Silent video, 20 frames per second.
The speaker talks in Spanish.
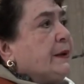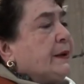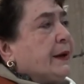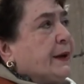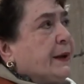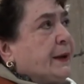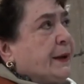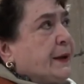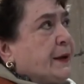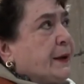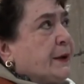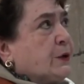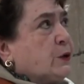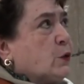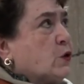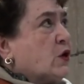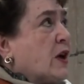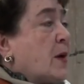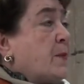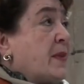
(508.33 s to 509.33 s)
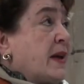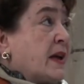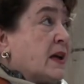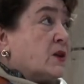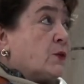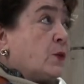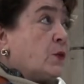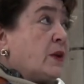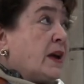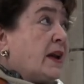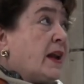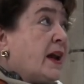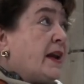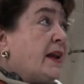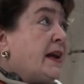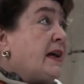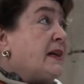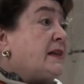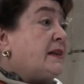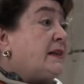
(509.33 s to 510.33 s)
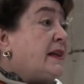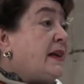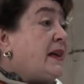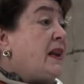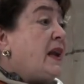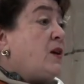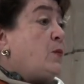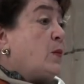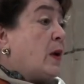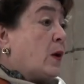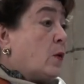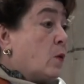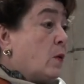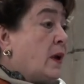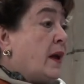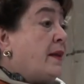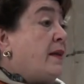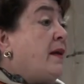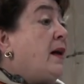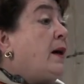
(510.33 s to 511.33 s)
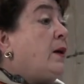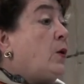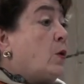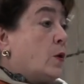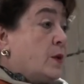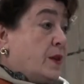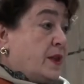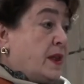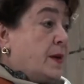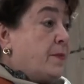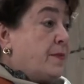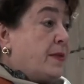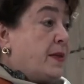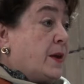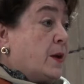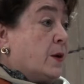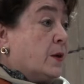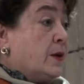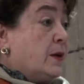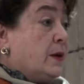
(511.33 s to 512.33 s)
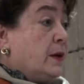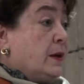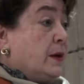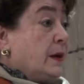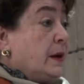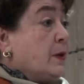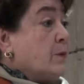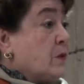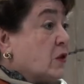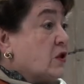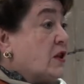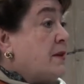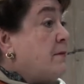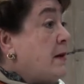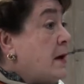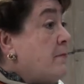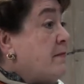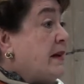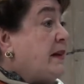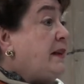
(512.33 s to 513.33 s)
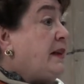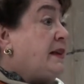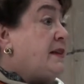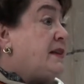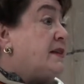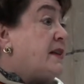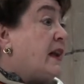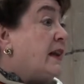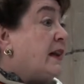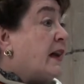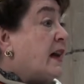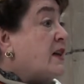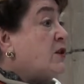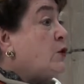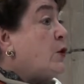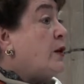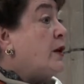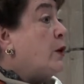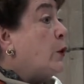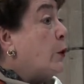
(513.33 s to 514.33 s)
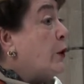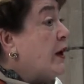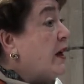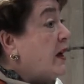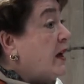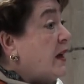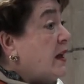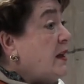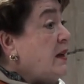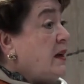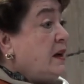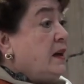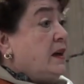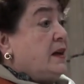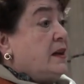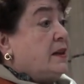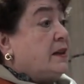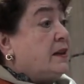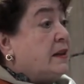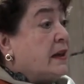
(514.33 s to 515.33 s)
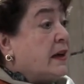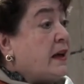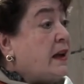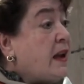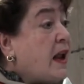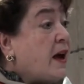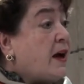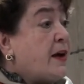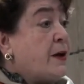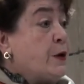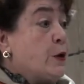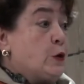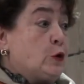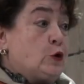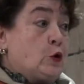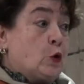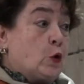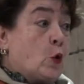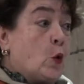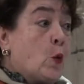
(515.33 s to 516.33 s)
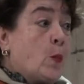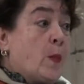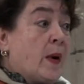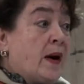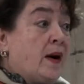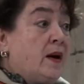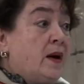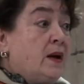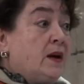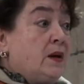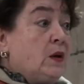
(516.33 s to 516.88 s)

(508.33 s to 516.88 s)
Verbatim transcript: eh, sus capillas funerarias de la Inmaculada Concepción. Posiblemente ese es el caso del origen de la que nos ocupa